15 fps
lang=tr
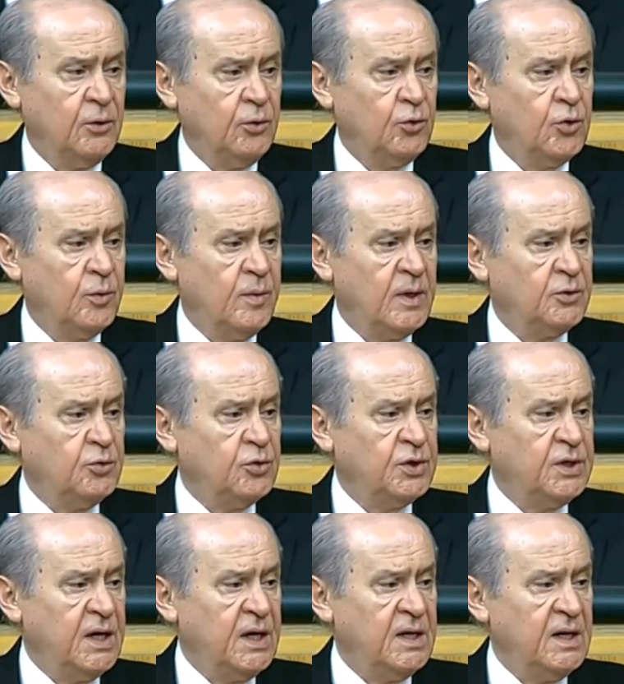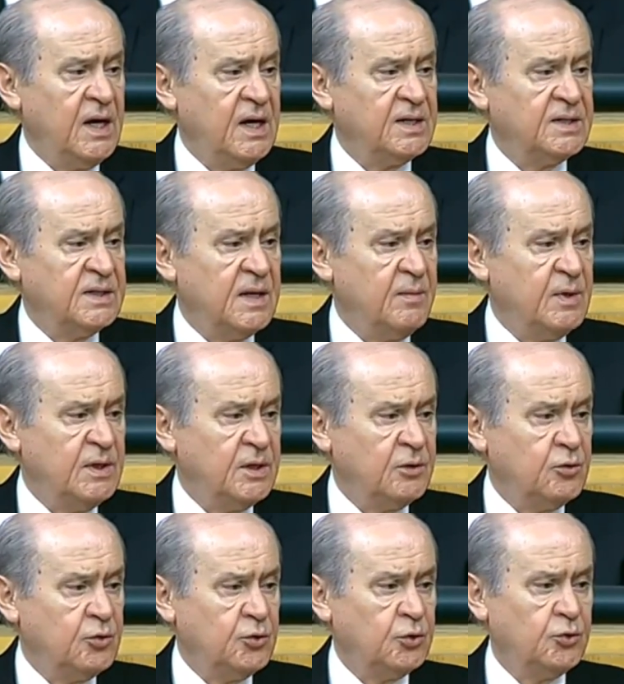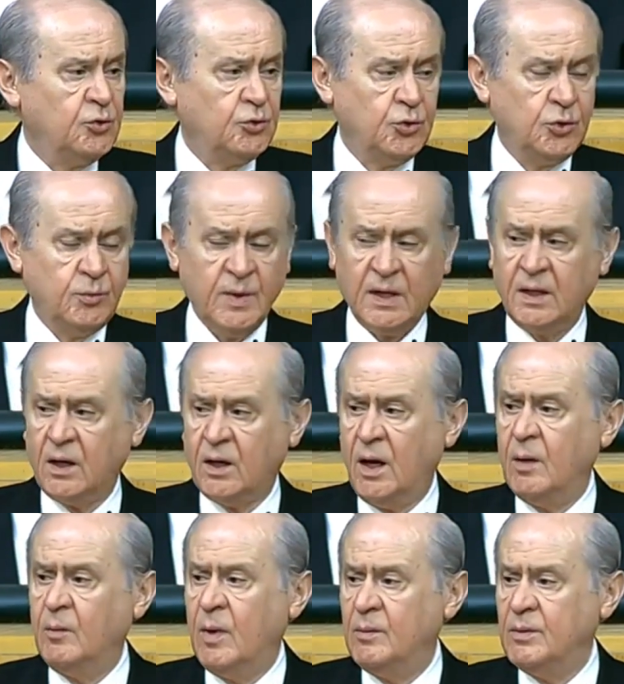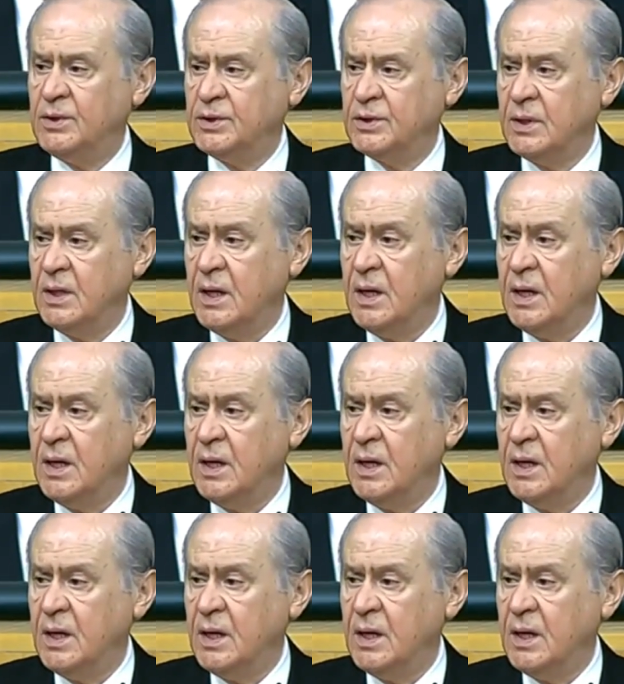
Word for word: Hükümet Türkiye'yi her zeminde küçük düşürmekle kalmamış,